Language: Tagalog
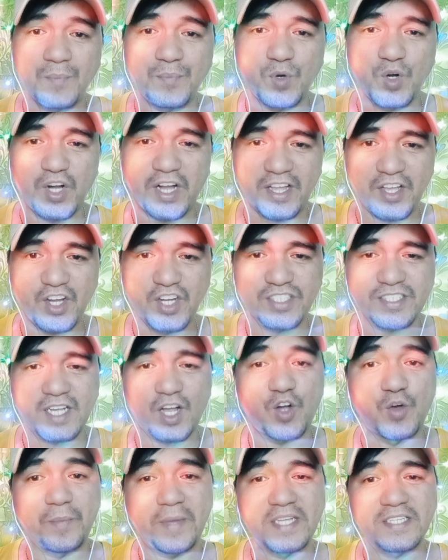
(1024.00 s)
po kayo
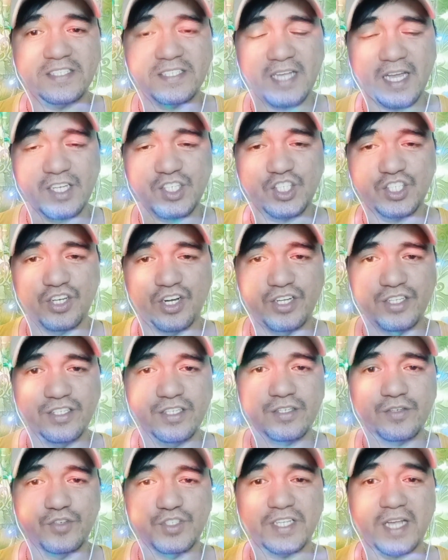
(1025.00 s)
sa comment section
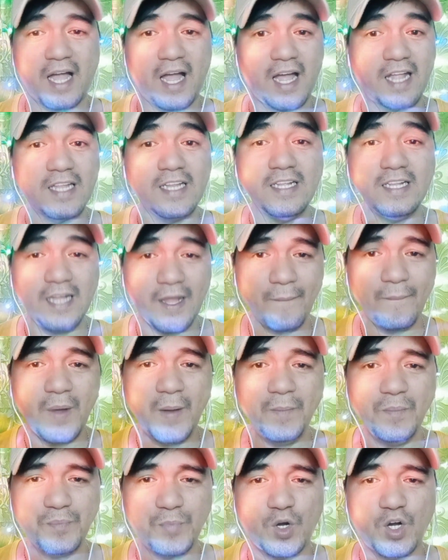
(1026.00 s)
kung sakali lang
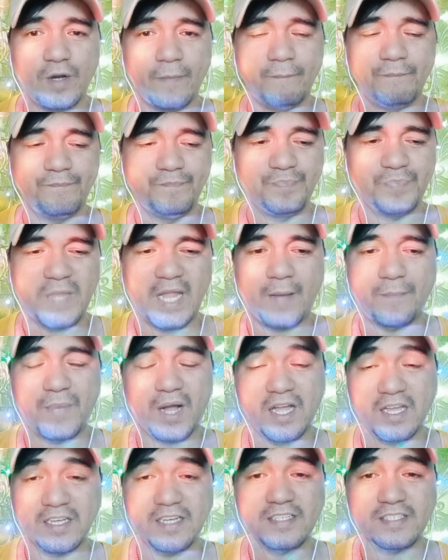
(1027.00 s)
man po na
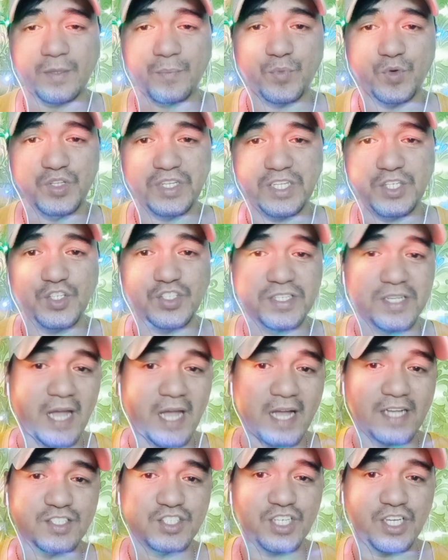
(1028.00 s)
makikita po ninyo si
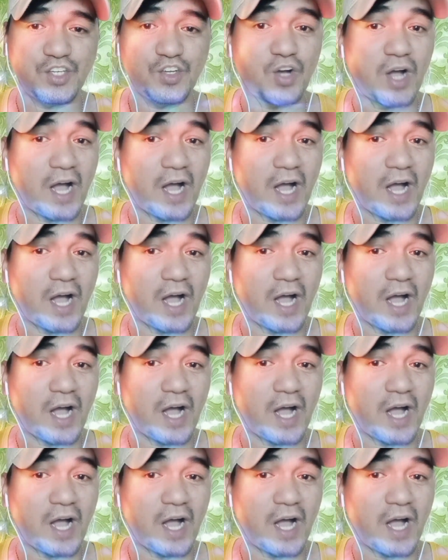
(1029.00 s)
Hachi yung